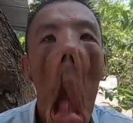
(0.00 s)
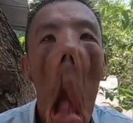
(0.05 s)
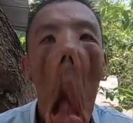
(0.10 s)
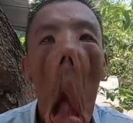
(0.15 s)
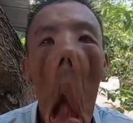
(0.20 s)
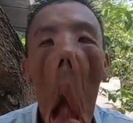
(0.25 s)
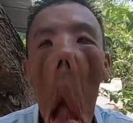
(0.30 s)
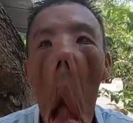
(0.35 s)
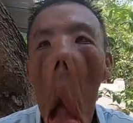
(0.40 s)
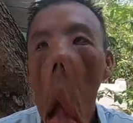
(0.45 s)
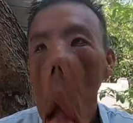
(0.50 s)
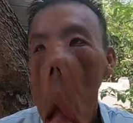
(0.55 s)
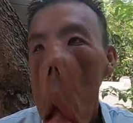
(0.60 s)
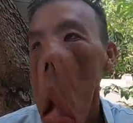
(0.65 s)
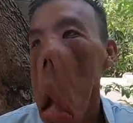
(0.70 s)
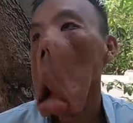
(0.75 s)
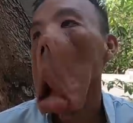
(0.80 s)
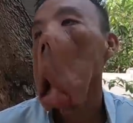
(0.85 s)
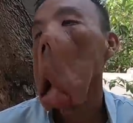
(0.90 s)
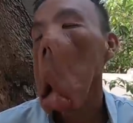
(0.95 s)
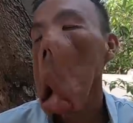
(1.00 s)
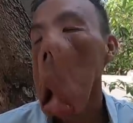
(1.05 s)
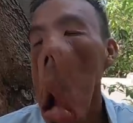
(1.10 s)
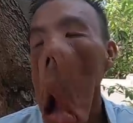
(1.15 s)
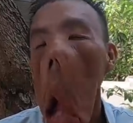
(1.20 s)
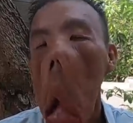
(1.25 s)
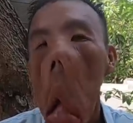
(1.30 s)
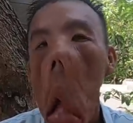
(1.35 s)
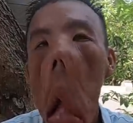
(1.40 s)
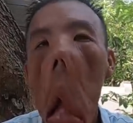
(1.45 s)
được không dạ tôi
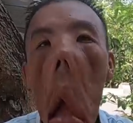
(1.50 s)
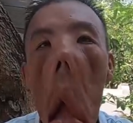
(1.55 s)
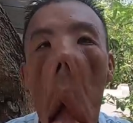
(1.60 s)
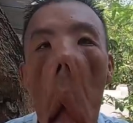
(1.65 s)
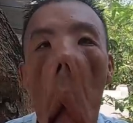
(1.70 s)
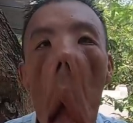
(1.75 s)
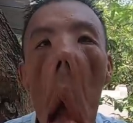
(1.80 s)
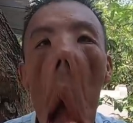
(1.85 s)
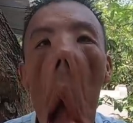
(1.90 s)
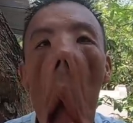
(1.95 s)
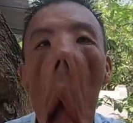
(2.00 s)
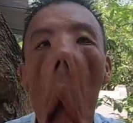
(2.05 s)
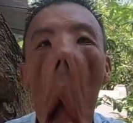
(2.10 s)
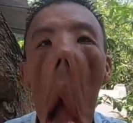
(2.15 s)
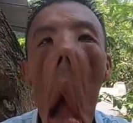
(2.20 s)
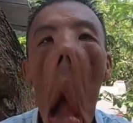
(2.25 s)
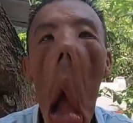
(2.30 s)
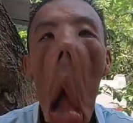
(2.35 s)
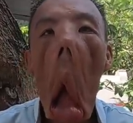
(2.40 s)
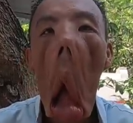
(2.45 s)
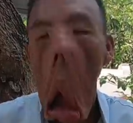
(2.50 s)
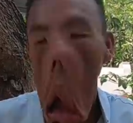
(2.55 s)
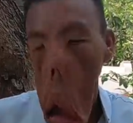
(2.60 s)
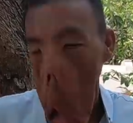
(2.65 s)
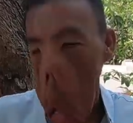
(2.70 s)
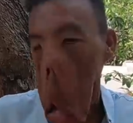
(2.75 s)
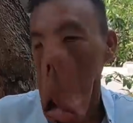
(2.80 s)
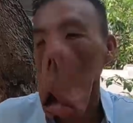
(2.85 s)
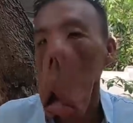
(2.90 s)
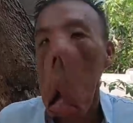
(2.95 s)
có hình cưới à cho em
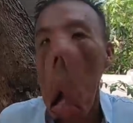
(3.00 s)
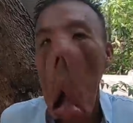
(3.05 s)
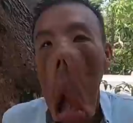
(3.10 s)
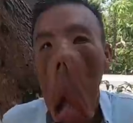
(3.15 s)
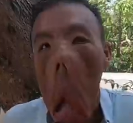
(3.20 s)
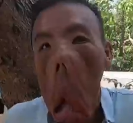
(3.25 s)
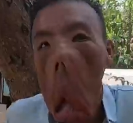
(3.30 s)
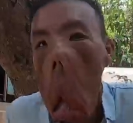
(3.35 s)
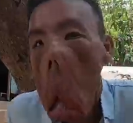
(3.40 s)
xem cái hình cưới